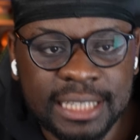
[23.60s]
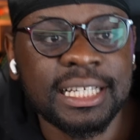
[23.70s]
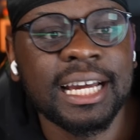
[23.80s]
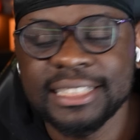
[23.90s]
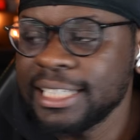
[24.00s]

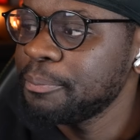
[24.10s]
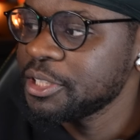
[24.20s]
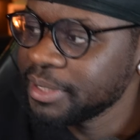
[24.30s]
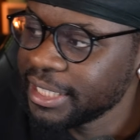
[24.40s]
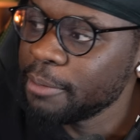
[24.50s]
así, que
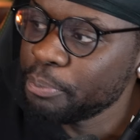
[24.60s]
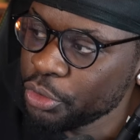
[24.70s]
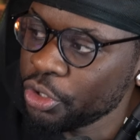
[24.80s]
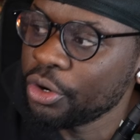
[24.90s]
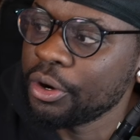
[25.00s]
puedes meter el
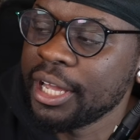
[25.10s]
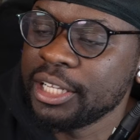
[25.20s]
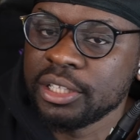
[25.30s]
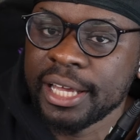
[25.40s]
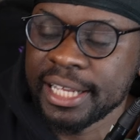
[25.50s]
puño
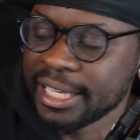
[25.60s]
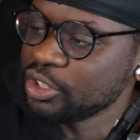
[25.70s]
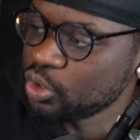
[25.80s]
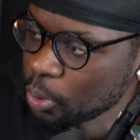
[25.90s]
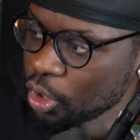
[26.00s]
en
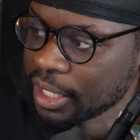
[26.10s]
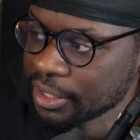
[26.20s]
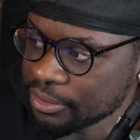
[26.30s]
tu boca,